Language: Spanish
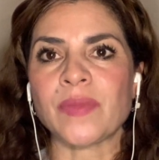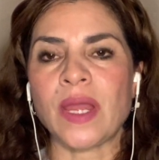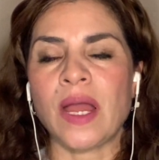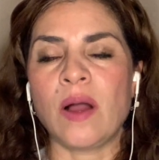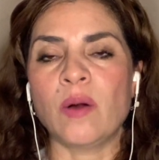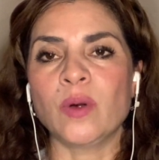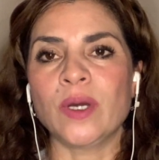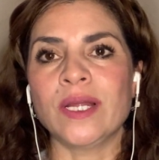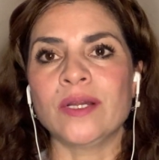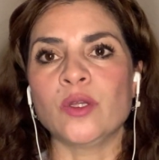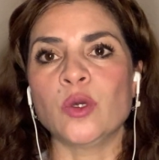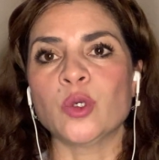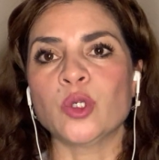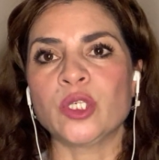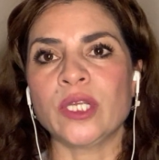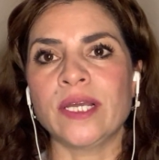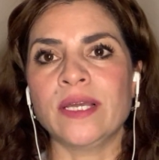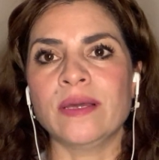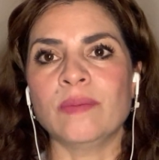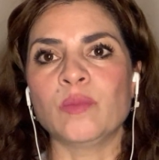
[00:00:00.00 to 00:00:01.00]
Aunque yo
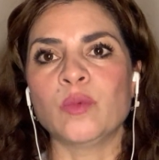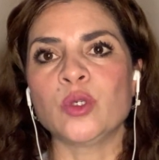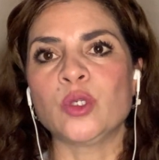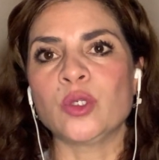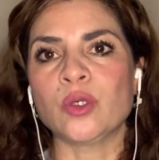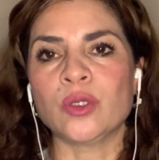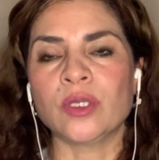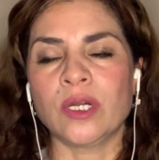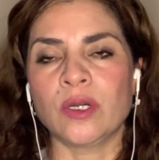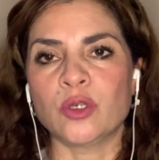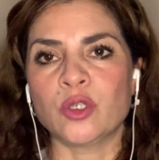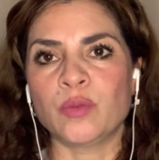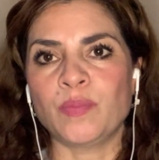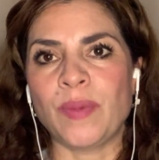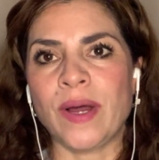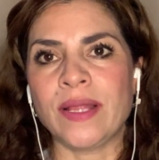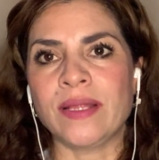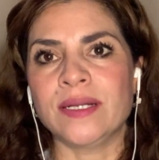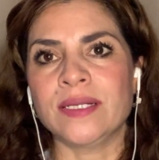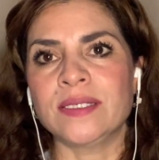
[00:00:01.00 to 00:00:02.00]
sé que muchos de los
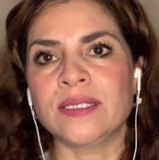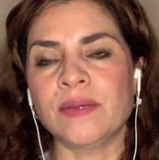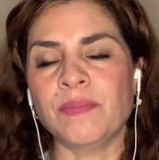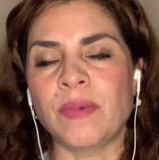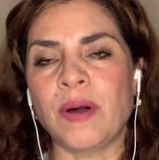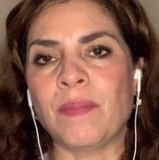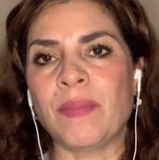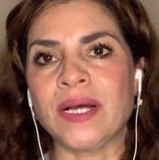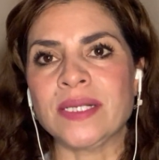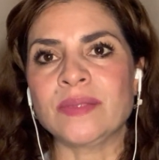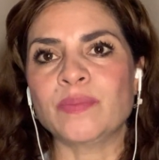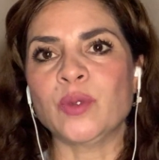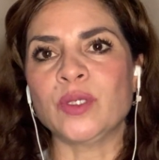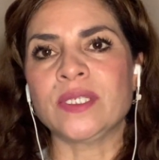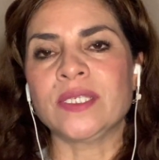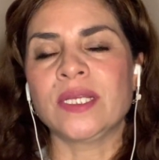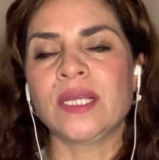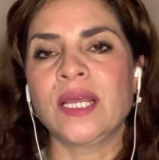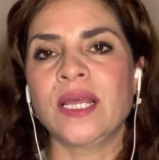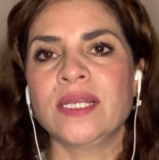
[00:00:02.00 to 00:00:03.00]
padres y mamás
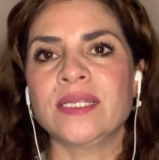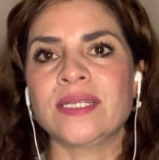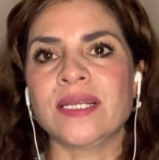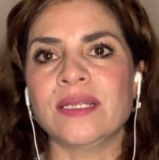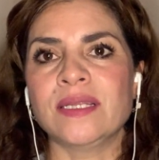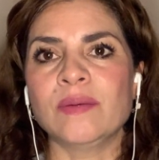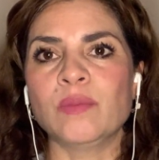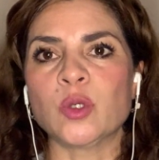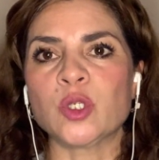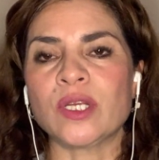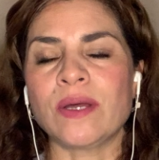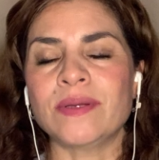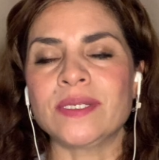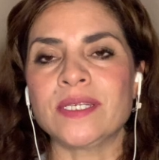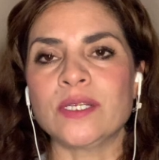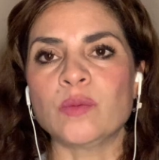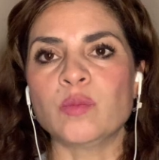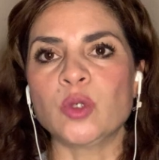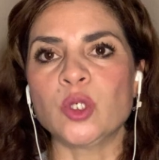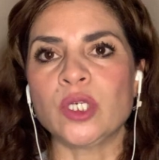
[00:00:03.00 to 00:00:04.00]
pues sentimos a
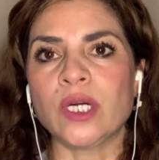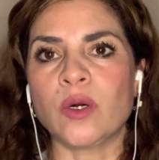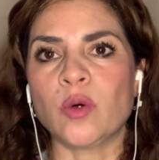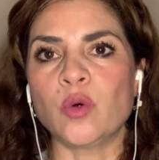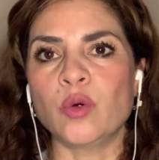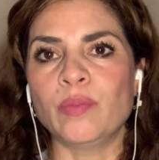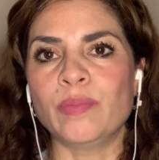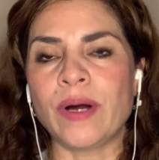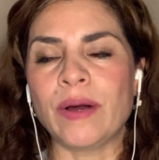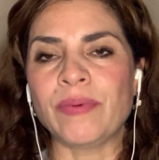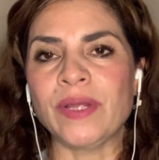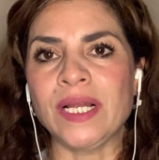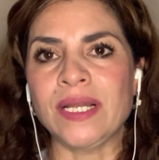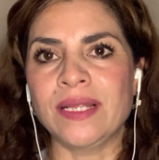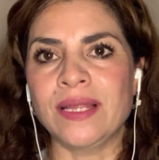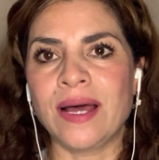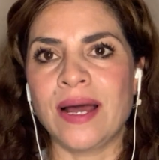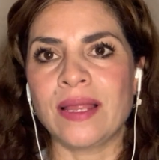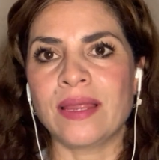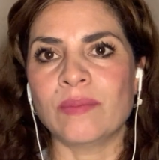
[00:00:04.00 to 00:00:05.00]
veces mucha
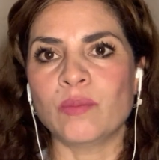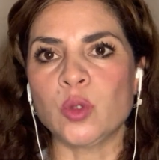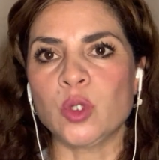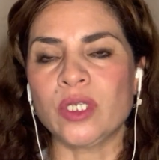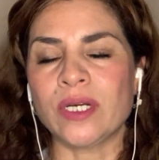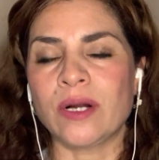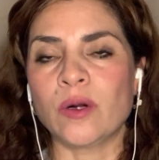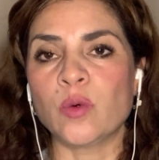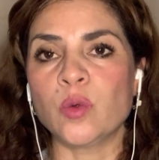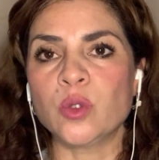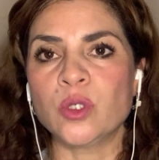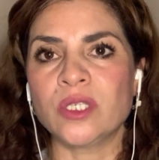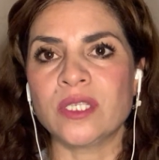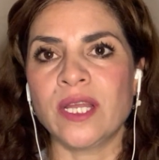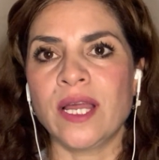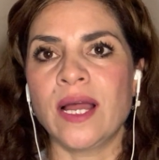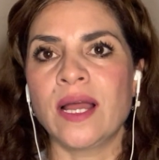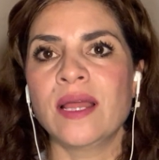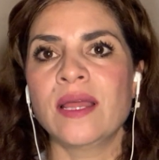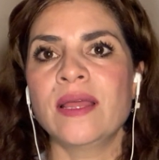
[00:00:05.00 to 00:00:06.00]
culpabilidad, mucha
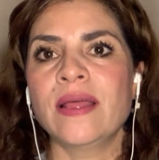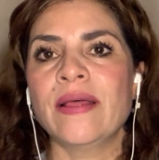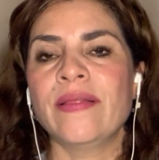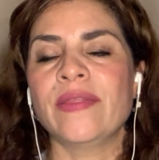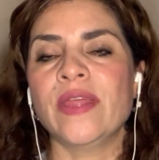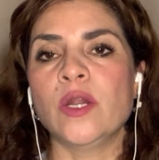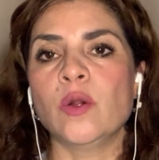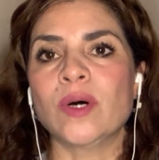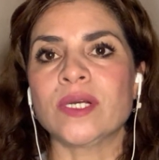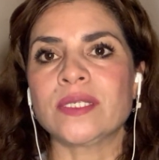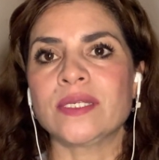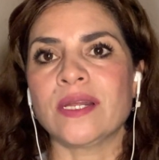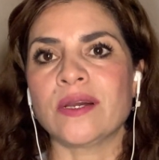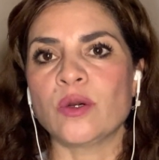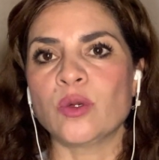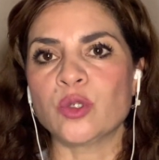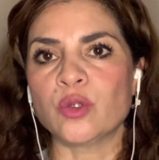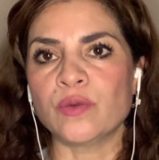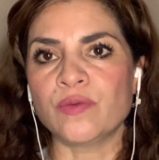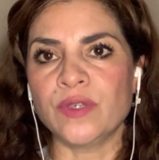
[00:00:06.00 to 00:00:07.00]
angustia de no hacer
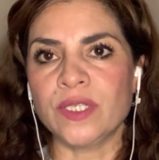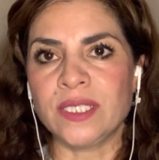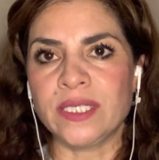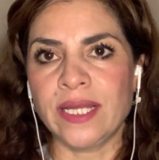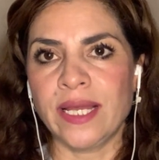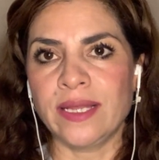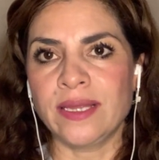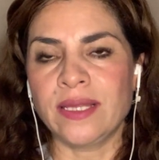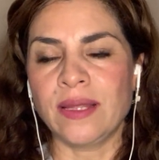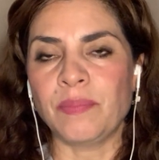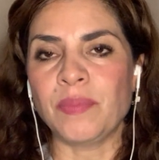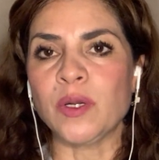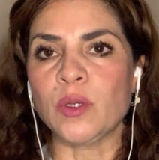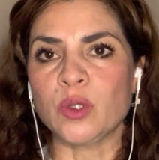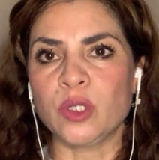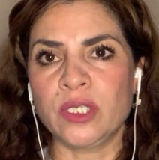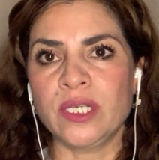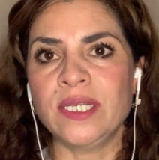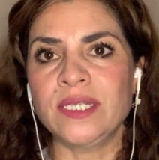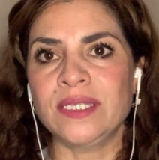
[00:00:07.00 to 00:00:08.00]
lo suficiente, pero
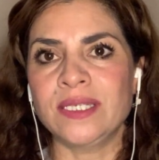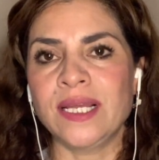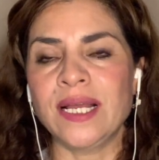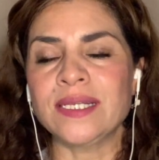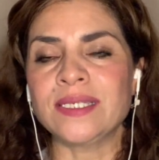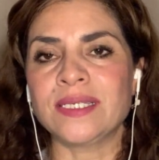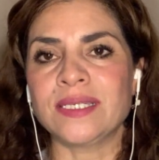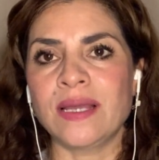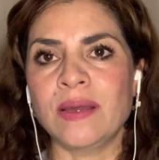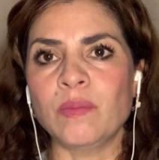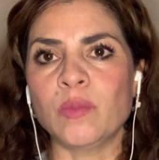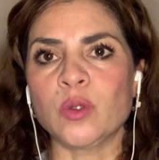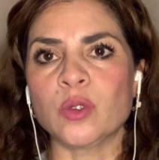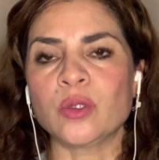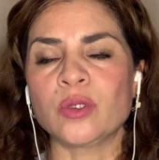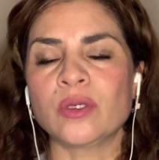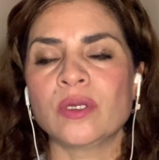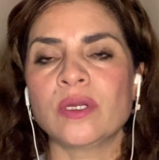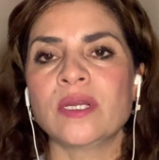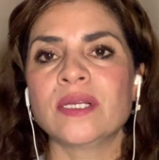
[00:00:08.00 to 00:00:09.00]
sí, sí
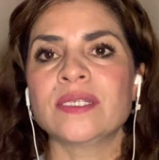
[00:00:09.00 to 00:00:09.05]
hacemos,